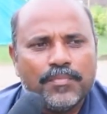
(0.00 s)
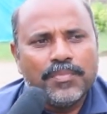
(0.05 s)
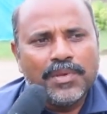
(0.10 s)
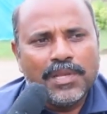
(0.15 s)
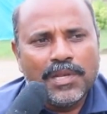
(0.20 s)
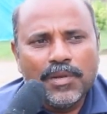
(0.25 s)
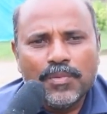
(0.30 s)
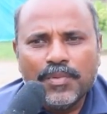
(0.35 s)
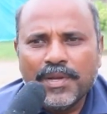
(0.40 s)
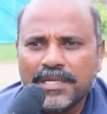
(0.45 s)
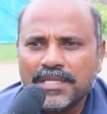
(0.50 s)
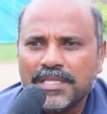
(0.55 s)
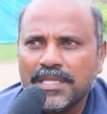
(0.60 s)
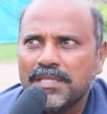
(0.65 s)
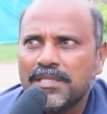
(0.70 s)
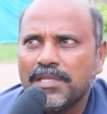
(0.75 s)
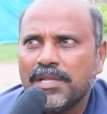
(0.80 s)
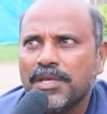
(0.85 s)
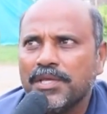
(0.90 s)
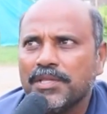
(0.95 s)
బిల్లు
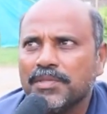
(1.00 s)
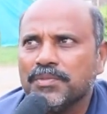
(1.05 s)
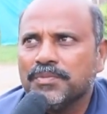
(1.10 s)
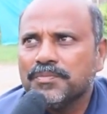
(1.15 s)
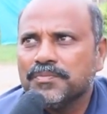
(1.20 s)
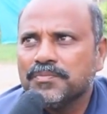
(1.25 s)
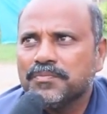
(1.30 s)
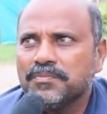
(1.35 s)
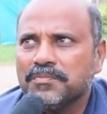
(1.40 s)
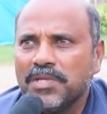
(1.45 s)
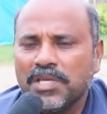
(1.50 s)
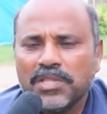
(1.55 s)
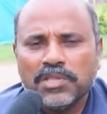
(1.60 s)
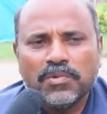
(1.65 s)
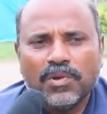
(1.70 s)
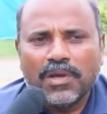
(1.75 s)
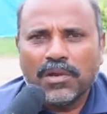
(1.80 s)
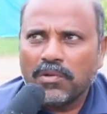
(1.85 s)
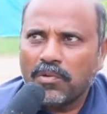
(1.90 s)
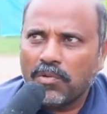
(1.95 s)
పెట్టేది లేదు
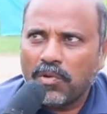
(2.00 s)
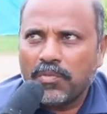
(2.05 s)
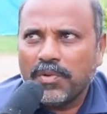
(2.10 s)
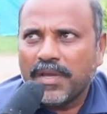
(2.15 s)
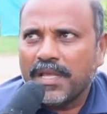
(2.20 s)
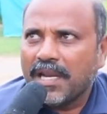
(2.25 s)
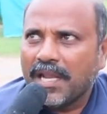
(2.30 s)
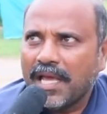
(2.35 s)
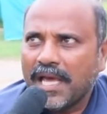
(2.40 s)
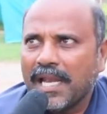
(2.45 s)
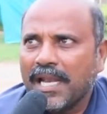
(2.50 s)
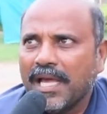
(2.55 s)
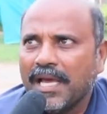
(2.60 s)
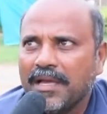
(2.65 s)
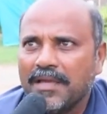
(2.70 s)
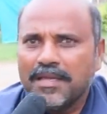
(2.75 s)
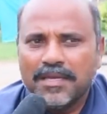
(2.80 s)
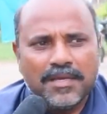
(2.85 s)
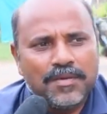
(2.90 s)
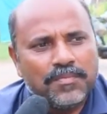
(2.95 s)
ఇంతవరకు రూపాయి రాలా
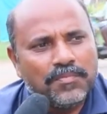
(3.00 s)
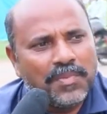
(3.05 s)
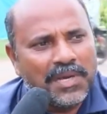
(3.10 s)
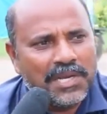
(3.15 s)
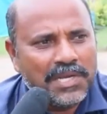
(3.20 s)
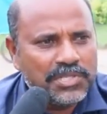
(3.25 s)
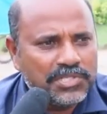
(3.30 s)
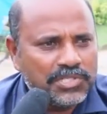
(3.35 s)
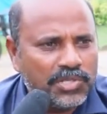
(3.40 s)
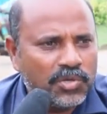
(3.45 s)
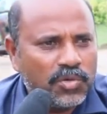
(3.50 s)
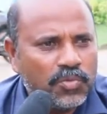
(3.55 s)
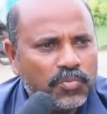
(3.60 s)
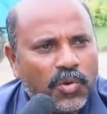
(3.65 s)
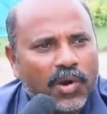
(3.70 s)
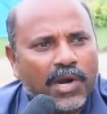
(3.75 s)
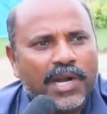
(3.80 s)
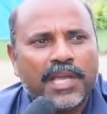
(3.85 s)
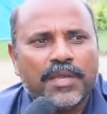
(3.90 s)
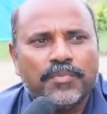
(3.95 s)
మళ్ళీ చెరువు
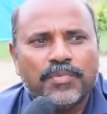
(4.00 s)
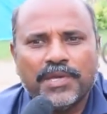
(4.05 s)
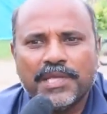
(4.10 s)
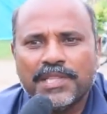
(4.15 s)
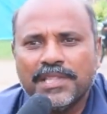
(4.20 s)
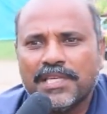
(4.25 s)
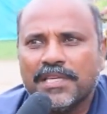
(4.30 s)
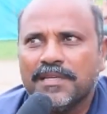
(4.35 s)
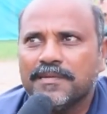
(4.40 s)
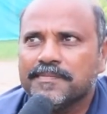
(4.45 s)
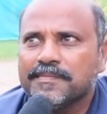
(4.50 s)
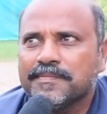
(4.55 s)
పాడైపోయింది